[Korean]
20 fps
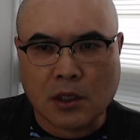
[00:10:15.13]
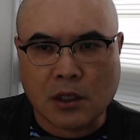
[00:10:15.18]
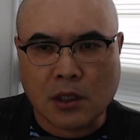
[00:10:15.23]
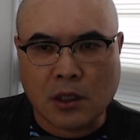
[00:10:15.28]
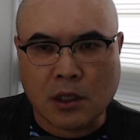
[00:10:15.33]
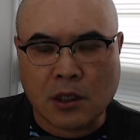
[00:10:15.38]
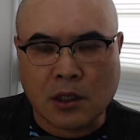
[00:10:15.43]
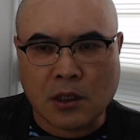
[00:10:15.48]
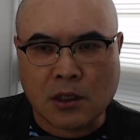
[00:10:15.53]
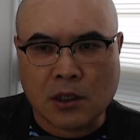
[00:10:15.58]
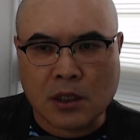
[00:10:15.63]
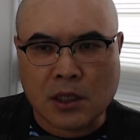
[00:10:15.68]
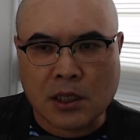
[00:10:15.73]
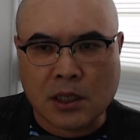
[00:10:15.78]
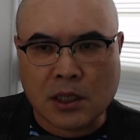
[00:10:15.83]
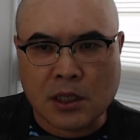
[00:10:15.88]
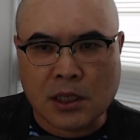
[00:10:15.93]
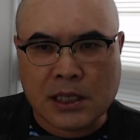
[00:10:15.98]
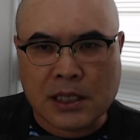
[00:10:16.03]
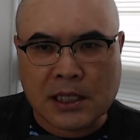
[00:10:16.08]
어,
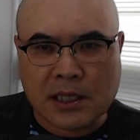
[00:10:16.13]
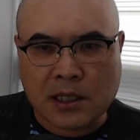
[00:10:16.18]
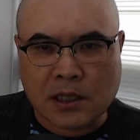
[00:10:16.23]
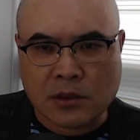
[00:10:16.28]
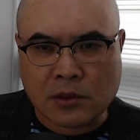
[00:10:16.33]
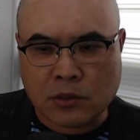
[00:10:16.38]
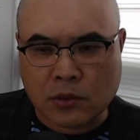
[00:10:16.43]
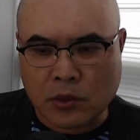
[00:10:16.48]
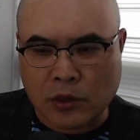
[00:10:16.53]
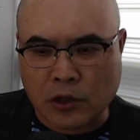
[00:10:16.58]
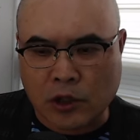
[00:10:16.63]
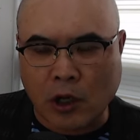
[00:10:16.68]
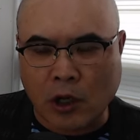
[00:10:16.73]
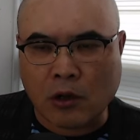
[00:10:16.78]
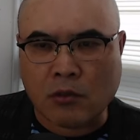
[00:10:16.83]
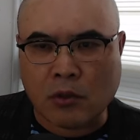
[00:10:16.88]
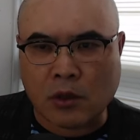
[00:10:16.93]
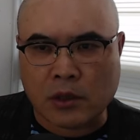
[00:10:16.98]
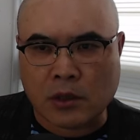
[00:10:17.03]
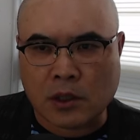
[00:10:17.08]
일각에서는 또
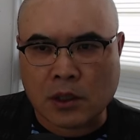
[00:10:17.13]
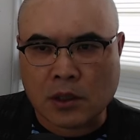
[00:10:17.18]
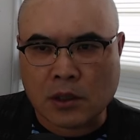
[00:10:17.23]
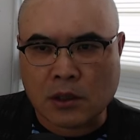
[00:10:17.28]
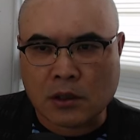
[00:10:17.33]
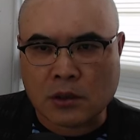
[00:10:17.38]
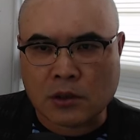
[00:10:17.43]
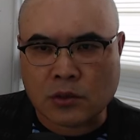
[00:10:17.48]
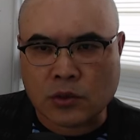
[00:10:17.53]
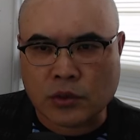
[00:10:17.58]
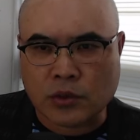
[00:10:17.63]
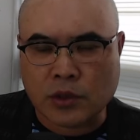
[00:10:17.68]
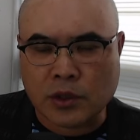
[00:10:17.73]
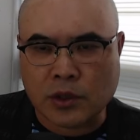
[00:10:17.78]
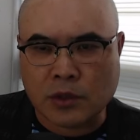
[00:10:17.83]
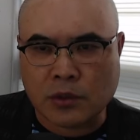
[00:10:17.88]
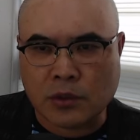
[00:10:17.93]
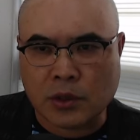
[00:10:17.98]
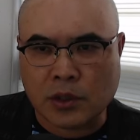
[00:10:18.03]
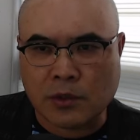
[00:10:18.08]
여권 어,
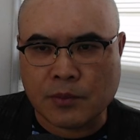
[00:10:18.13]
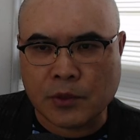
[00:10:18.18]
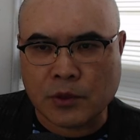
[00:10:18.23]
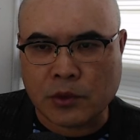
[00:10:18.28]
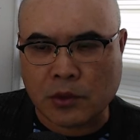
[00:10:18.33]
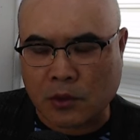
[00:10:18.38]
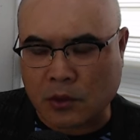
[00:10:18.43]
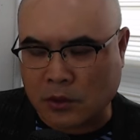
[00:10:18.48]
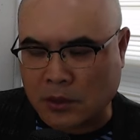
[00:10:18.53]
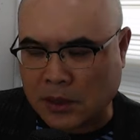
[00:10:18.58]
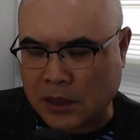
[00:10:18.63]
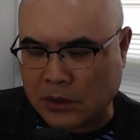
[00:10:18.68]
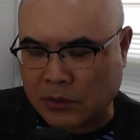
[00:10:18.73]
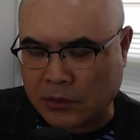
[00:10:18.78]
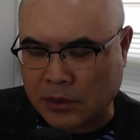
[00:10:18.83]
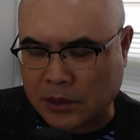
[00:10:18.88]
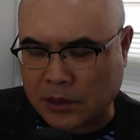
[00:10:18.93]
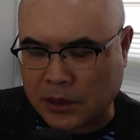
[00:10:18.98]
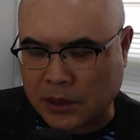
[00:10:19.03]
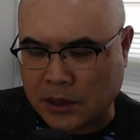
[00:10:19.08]
조선인도 일본 여권을 갖고
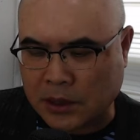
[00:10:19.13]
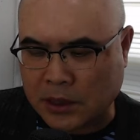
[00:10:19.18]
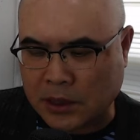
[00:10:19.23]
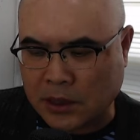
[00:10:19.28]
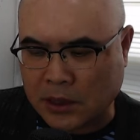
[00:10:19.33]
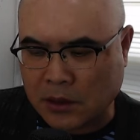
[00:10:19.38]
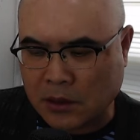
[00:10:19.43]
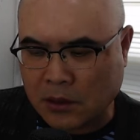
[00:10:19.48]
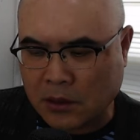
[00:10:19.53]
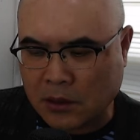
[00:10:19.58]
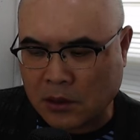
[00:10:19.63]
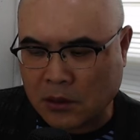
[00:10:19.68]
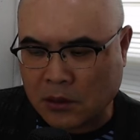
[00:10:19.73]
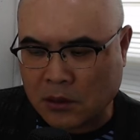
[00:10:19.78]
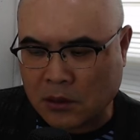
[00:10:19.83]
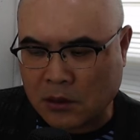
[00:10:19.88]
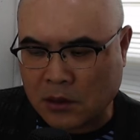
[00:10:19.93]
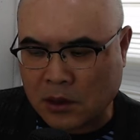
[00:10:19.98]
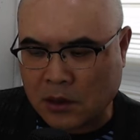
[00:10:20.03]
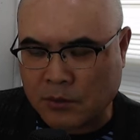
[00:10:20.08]
있으니까
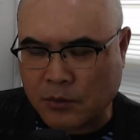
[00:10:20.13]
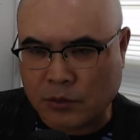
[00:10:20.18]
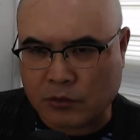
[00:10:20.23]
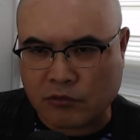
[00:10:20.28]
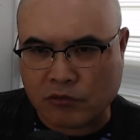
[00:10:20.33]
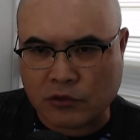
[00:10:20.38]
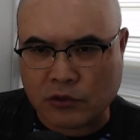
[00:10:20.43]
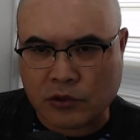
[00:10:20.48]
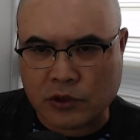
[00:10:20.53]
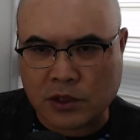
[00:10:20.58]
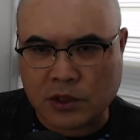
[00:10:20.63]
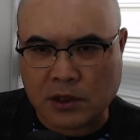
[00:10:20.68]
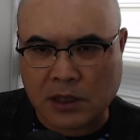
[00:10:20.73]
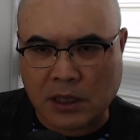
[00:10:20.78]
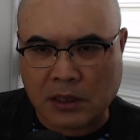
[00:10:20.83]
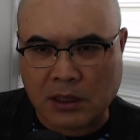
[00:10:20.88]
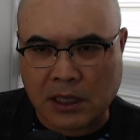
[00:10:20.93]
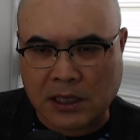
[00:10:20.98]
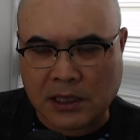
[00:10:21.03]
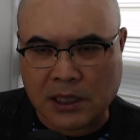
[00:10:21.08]
어, 일본 국적을 취득한
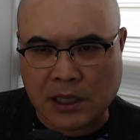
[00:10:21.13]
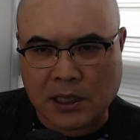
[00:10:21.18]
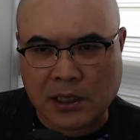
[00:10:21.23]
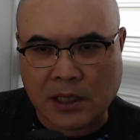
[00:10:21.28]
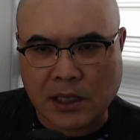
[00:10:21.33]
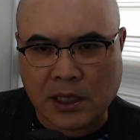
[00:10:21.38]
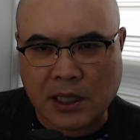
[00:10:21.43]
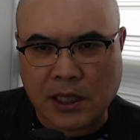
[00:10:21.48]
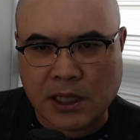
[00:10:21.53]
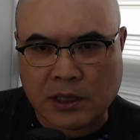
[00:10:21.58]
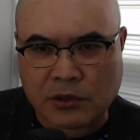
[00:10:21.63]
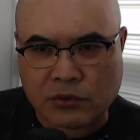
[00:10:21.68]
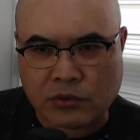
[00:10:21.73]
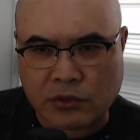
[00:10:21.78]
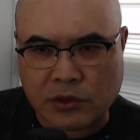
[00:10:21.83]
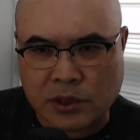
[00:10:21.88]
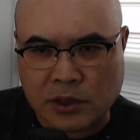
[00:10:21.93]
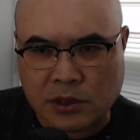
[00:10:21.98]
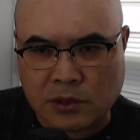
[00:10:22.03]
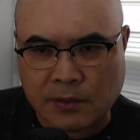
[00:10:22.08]
거 아니냐 이렇게 얘기할 수도
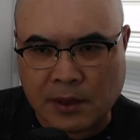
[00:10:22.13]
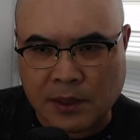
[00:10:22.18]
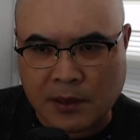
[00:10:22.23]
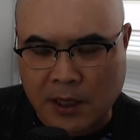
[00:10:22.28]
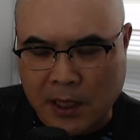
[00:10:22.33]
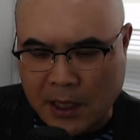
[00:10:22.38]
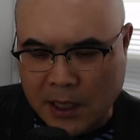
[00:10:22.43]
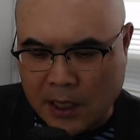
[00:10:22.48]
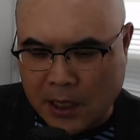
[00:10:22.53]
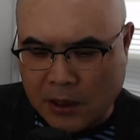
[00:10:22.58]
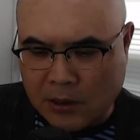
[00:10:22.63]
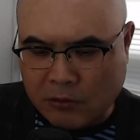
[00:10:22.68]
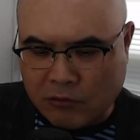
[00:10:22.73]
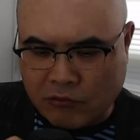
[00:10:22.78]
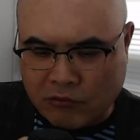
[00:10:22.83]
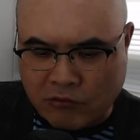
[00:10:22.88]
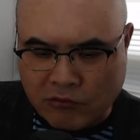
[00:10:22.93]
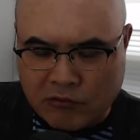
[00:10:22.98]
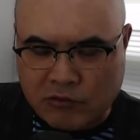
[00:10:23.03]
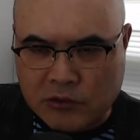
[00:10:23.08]
있지만
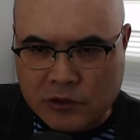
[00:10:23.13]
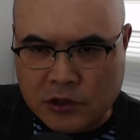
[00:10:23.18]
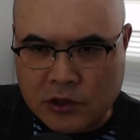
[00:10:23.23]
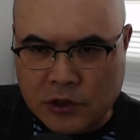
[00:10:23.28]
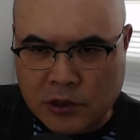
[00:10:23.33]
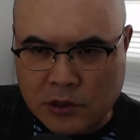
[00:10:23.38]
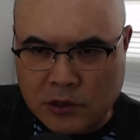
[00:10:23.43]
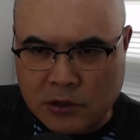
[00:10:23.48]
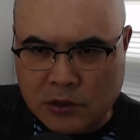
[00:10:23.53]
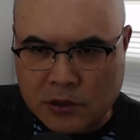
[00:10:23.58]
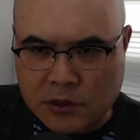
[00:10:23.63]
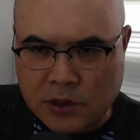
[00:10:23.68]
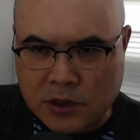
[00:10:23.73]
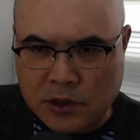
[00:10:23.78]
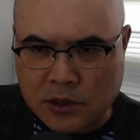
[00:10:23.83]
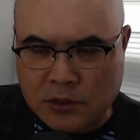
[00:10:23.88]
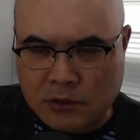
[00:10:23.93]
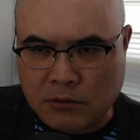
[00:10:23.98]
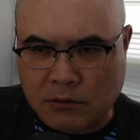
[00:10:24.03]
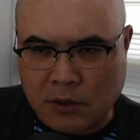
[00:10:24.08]
국적
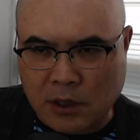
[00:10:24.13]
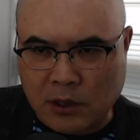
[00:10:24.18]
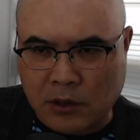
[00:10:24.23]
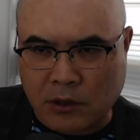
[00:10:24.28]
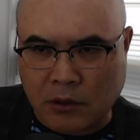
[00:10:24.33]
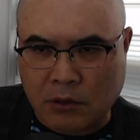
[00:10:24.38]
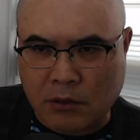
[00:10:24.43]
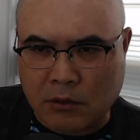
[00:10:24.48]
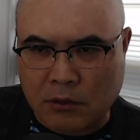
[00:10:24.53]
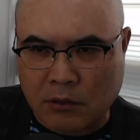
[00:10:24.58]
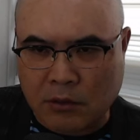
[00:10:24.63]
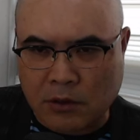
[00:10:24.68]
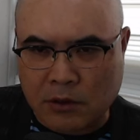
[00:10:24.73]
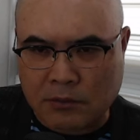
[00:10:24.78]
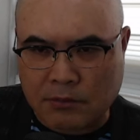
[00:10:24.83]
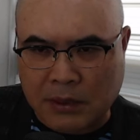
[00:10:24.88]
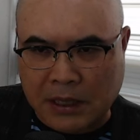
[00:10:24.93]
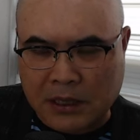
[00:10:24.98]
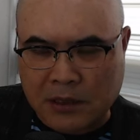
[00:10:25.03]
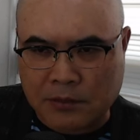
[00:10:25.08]
취득과
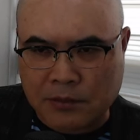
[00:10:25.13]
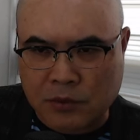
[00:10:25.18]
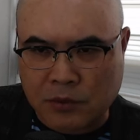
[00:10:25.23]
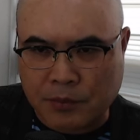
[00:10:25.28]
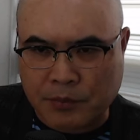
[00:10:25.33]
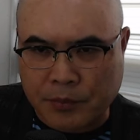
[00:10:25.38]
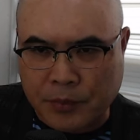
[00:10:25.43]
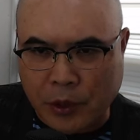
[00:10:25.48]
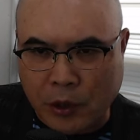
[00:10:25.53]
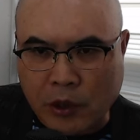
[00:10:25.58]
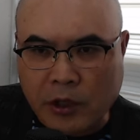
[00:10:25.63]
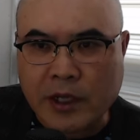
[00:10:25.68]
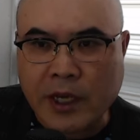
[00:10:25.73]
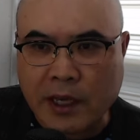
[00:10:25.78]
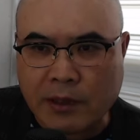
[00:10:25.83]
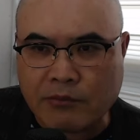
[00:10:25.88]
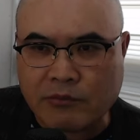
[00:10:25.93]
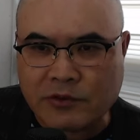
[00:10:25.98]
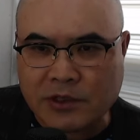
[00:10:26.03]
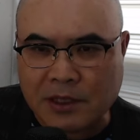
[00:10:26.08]
여권 발급은 또
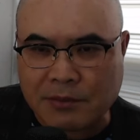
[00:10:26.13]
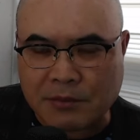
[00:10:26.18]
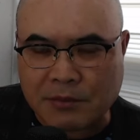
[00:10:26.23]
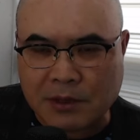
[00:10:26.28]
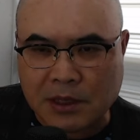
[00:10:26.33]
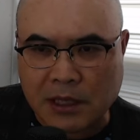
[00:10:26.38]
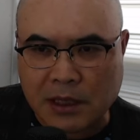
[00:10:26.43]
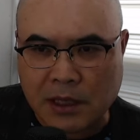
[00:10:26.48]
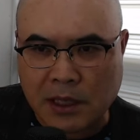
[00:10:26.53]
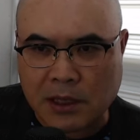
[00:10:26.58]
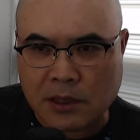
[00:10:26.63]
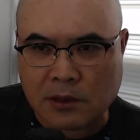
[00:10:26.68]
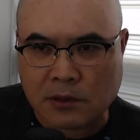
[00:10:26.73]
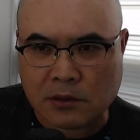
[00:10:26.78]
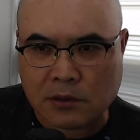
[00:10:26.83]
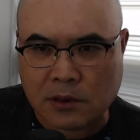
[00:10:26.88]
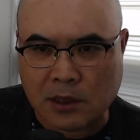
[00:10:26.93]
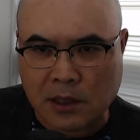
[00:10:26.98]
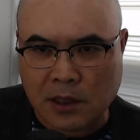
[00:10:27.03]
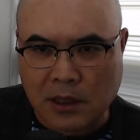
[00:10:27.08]
별개의 문제입니다. 예,
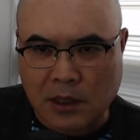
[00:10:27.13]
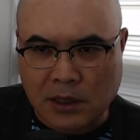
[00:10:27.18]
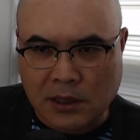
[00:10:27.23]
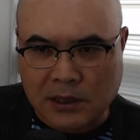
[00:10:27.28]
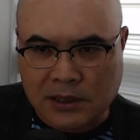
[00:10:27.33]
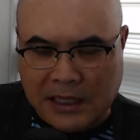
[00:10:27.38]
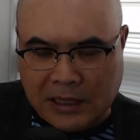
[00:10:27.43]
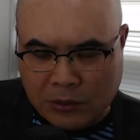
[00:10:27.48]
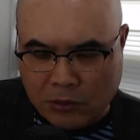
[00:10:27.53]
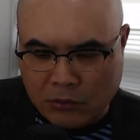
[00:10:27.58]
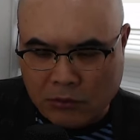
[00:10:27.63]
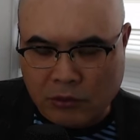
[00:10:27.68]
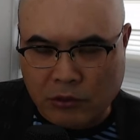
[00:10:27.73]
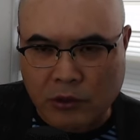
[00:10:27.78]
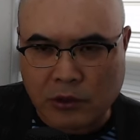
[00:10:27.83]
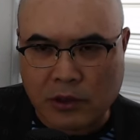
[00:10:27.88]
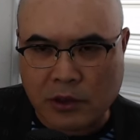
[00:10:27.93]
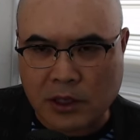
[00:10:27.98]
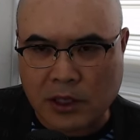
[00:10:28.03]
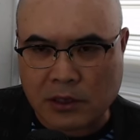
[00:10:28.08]
그거는 자동으로
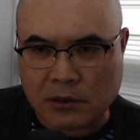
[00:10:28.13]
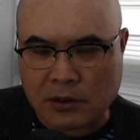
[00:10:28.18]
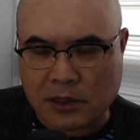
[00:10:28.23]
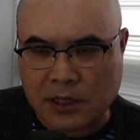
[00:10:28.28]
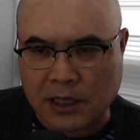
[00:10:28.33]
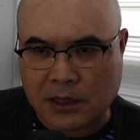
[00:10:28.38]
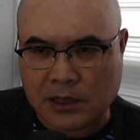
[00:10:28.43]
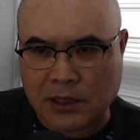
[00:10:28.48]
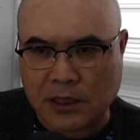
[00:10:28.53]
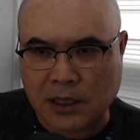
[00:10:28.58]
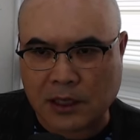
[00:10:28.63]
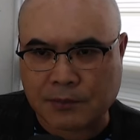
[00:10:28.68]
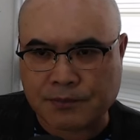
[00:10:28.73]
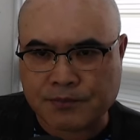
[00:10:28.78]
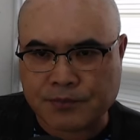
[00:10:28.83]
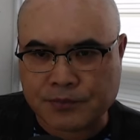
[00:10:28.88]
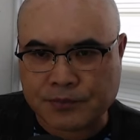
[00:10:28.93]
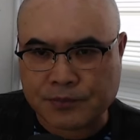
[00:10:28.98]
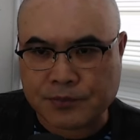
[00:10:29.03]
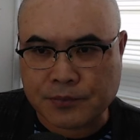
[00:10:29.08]
연결되는 것이 아니라
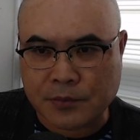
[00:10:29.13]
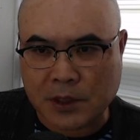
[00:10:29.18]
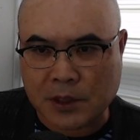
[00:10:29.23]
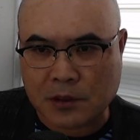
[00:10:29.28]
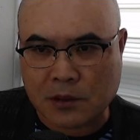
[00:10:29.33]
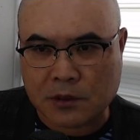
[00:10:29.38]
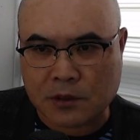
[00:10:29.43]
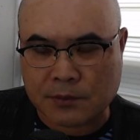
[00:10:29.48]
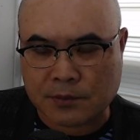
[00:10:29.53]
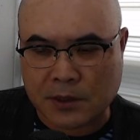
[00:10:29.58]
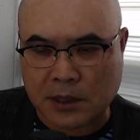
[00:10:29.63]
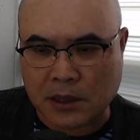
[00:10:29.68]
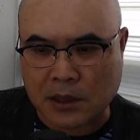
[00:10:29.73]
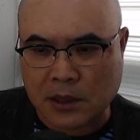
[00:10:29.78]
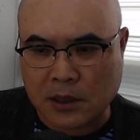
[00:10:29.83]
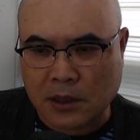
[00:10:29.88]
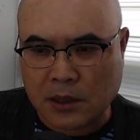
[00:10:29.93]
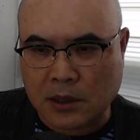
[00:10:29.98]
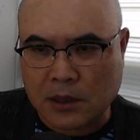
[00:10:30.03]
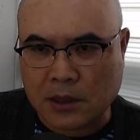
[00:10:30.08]
음, 그렇습니다.
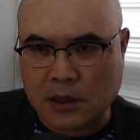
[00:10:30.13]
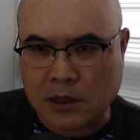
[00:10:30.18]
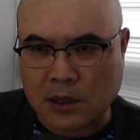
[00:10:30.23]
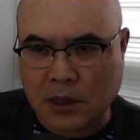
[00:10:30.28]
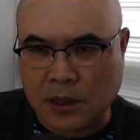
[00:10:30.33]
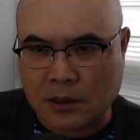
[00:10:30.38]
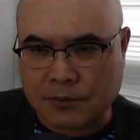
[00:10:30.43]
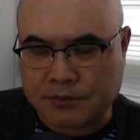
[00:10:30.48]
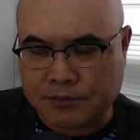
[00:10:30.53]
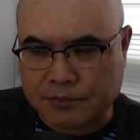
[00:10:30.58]
그러니까